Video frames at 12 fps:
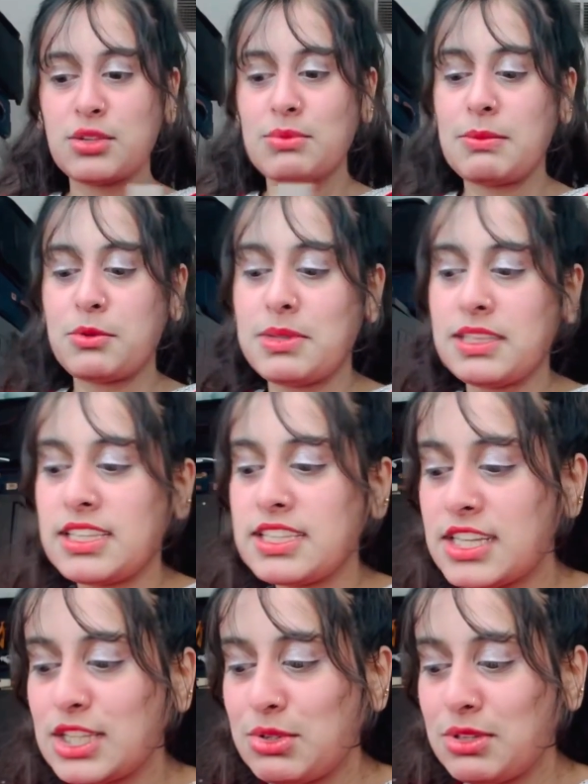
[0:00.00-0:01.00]
तो मैं आपको बताती
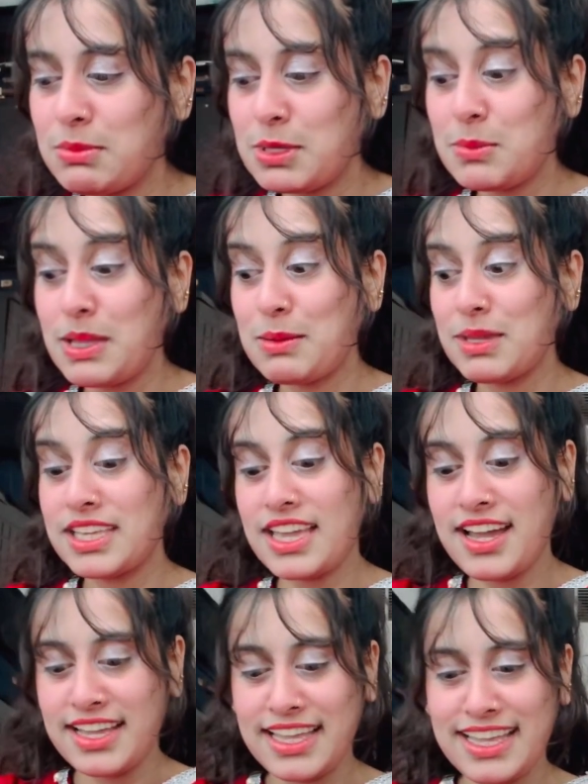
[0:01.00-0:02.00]
रहती हूँ कि मेरे बैग में क्या
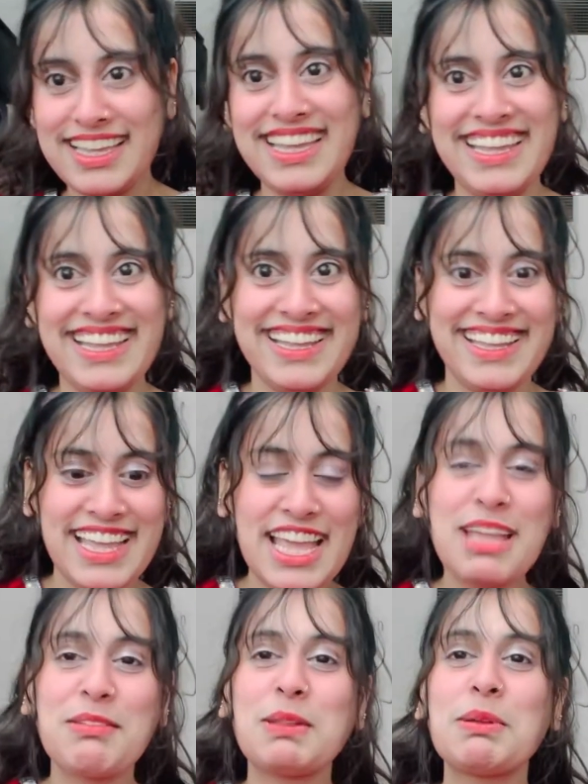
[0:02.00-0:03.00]
है
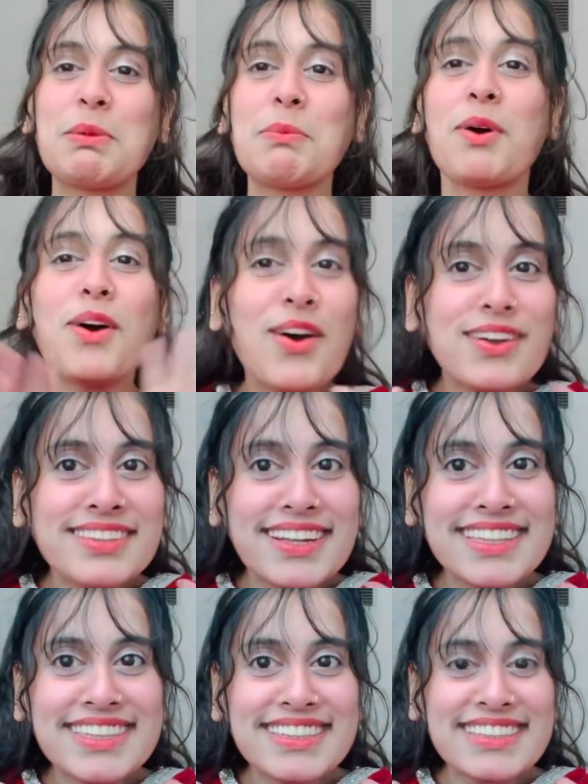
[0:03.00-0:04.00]
मेरे बैग में बहुत
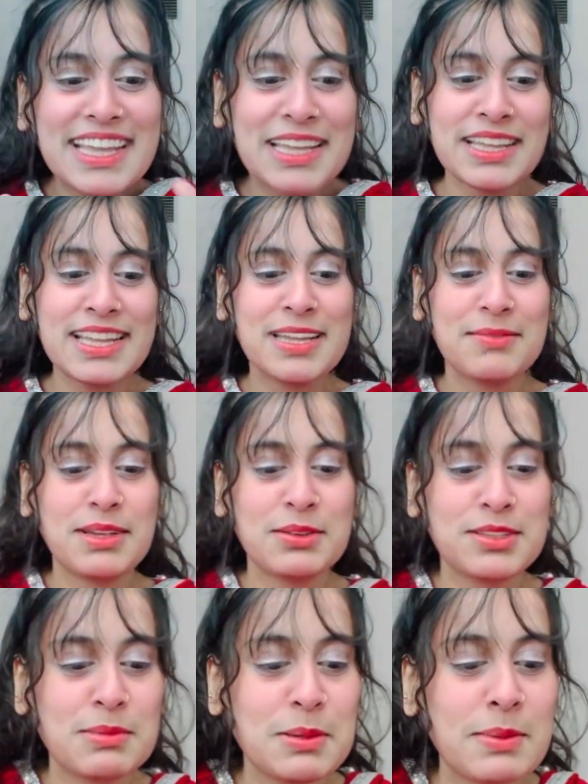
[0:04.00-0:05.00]
सारी चीज़ें हैं मैं आपको
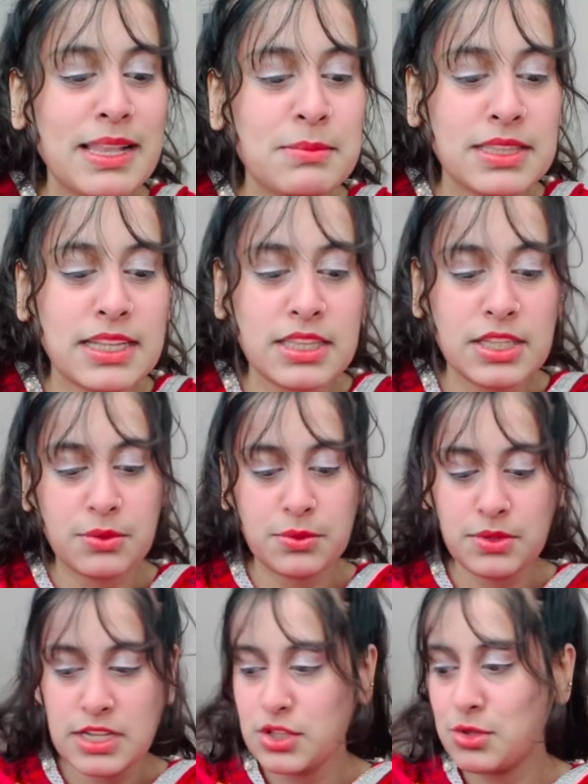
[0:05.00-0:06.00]
सबसे पहले बताती हूँ
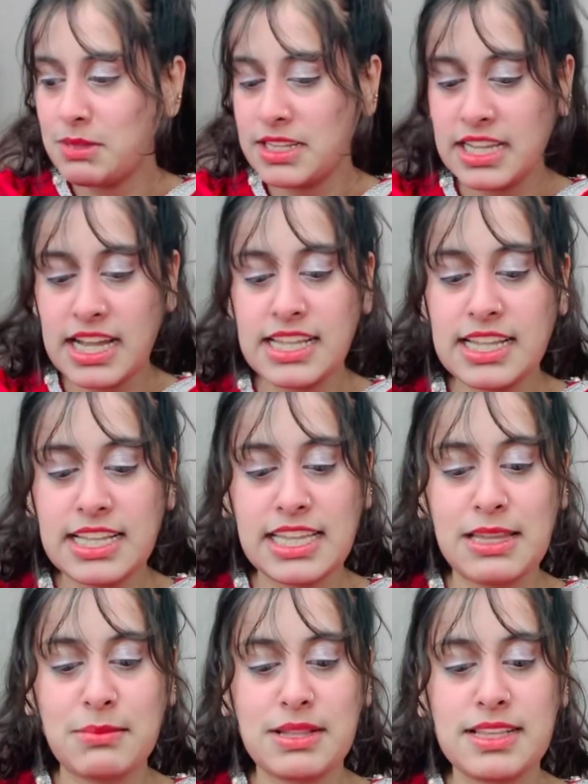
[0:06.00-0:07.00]
जो मैंने निकाल के रखी
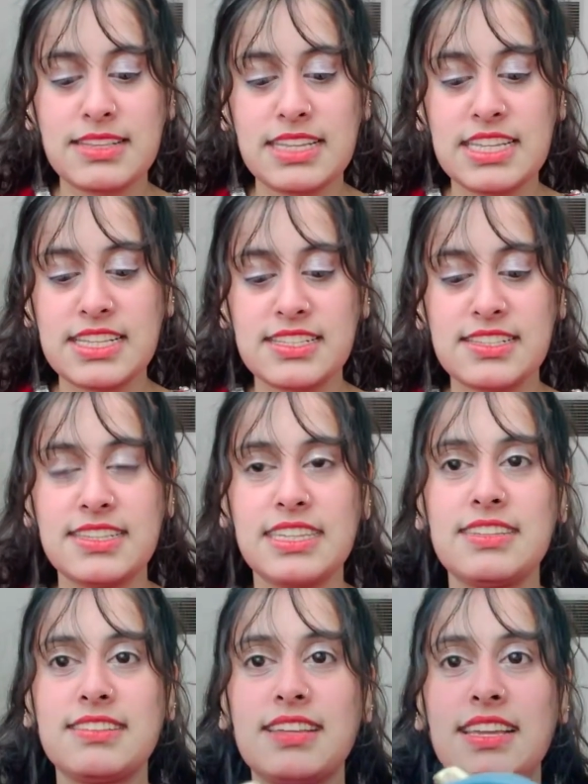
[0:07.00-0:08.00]
हैं पहले से
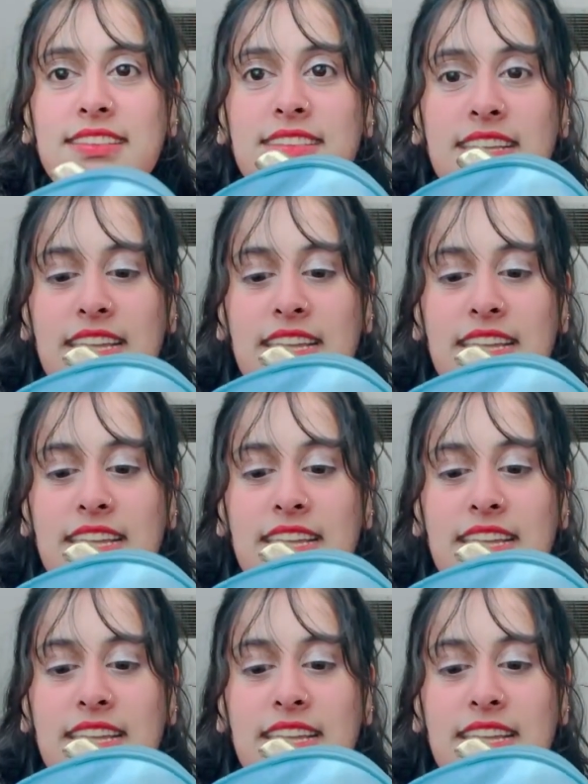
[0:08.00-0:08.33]
सीरियसनेस